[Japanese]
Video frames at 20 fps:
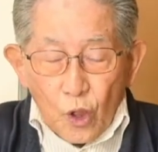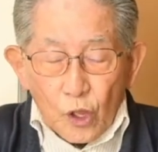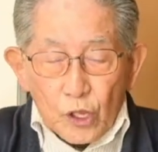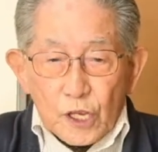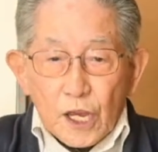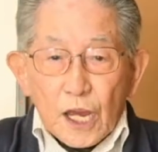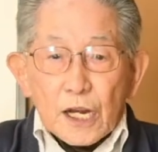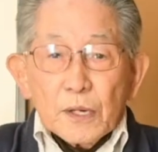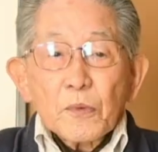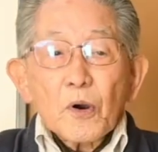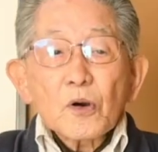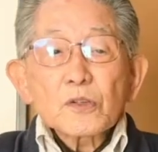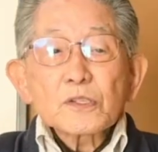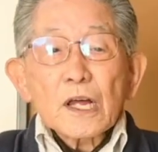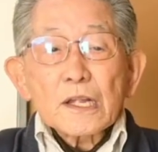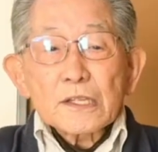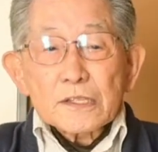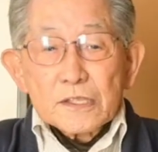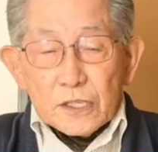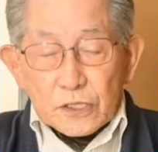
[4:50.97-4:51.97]
いかにも
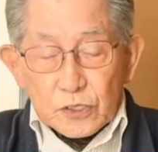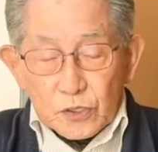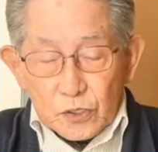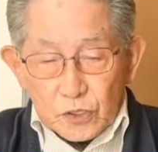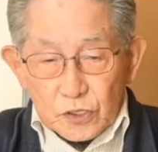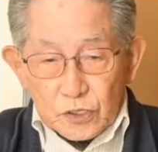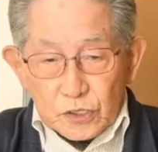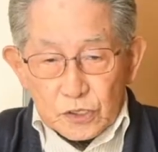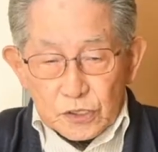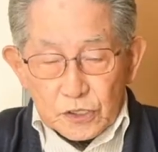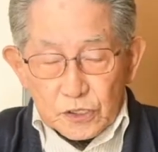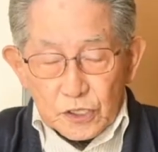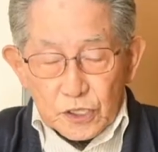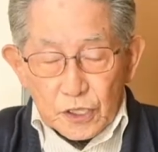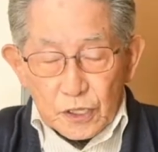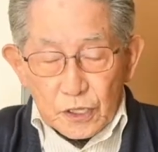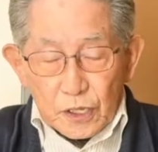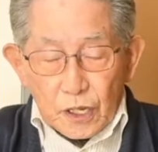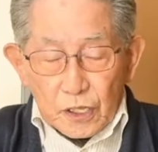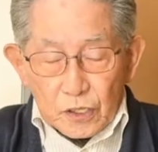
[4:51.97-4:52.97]
探偵小説
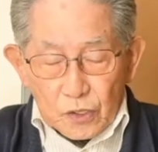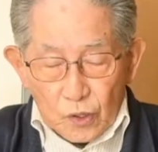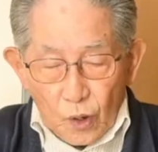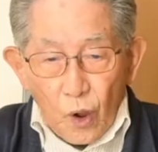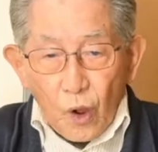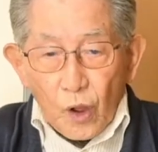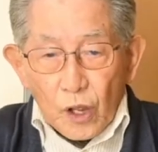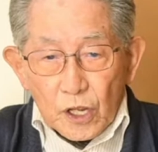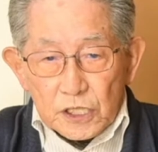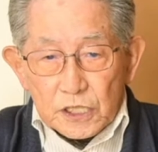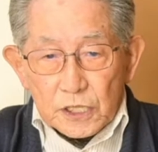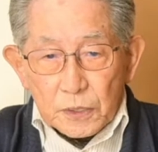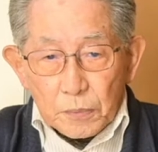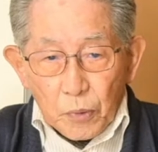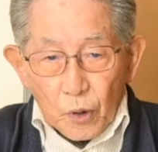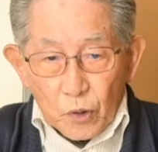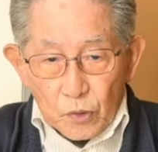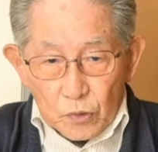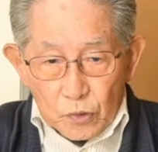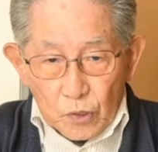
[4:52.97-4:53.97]
の
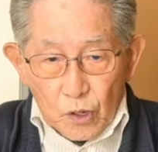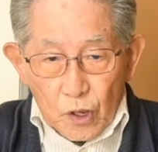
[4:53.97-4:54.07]
シンボル